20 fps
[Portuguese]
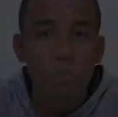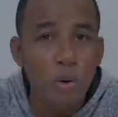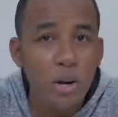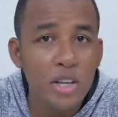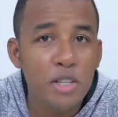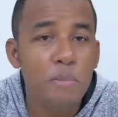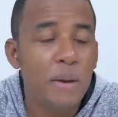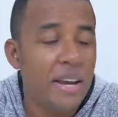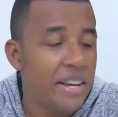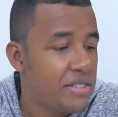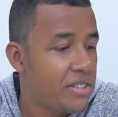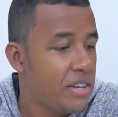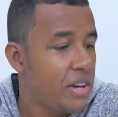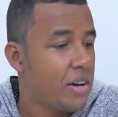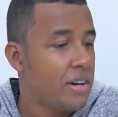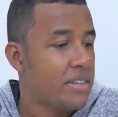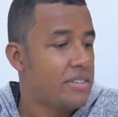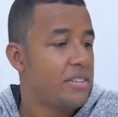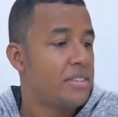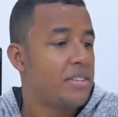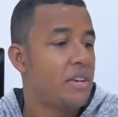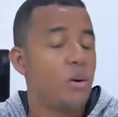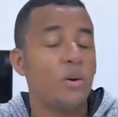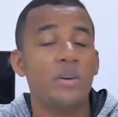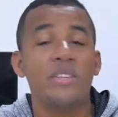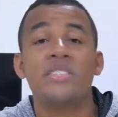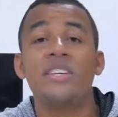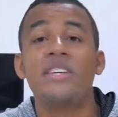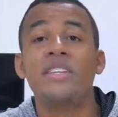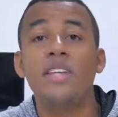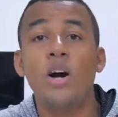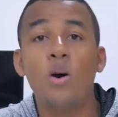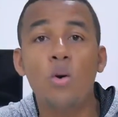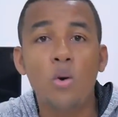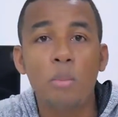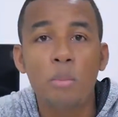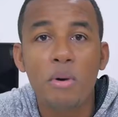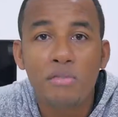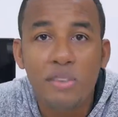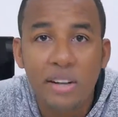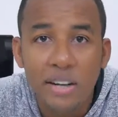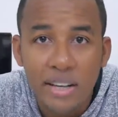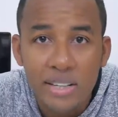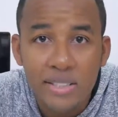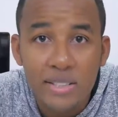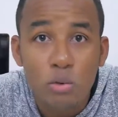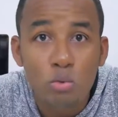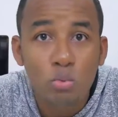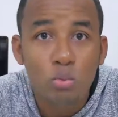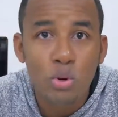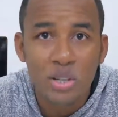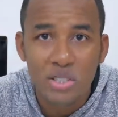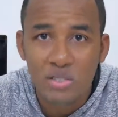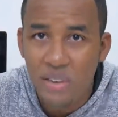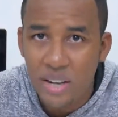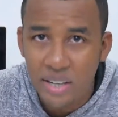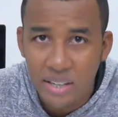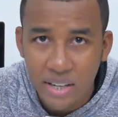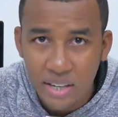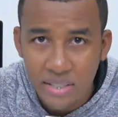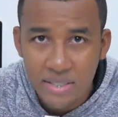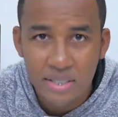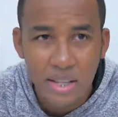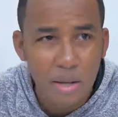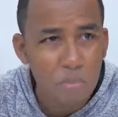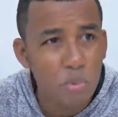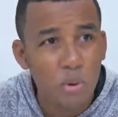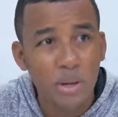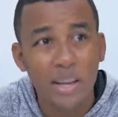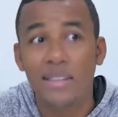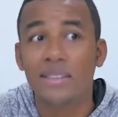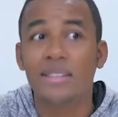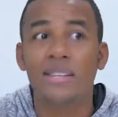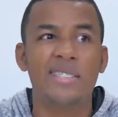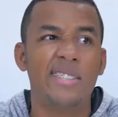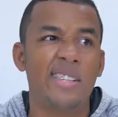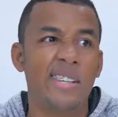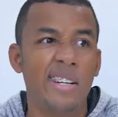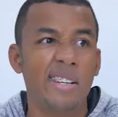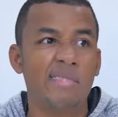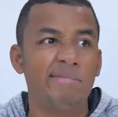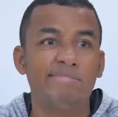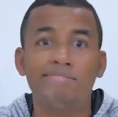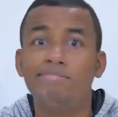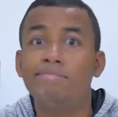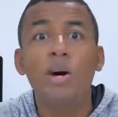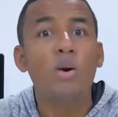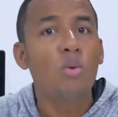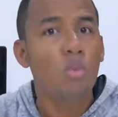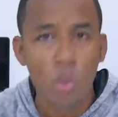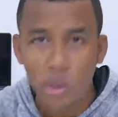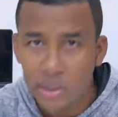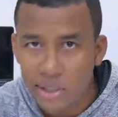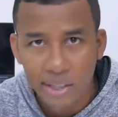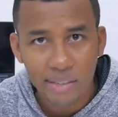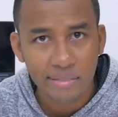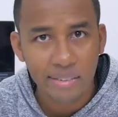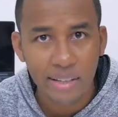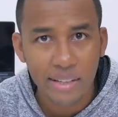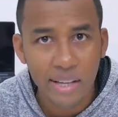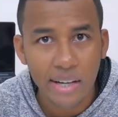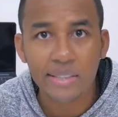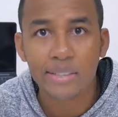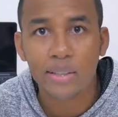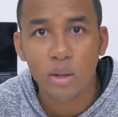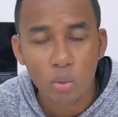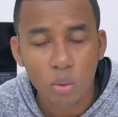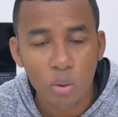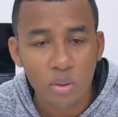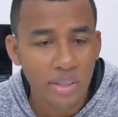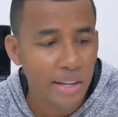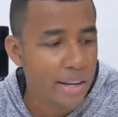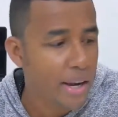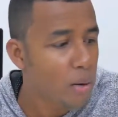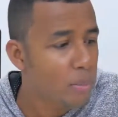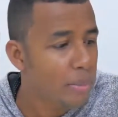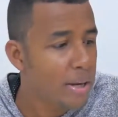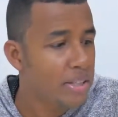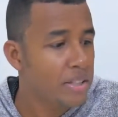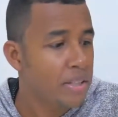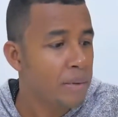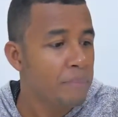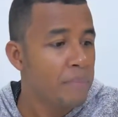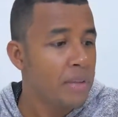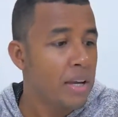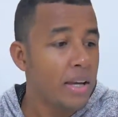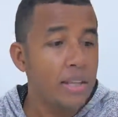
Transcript: Pois bem, senhoras e senhores, então, como eu falei, são duas variantes, né? Porque a terceira não conta, na verdade, não conta realmente.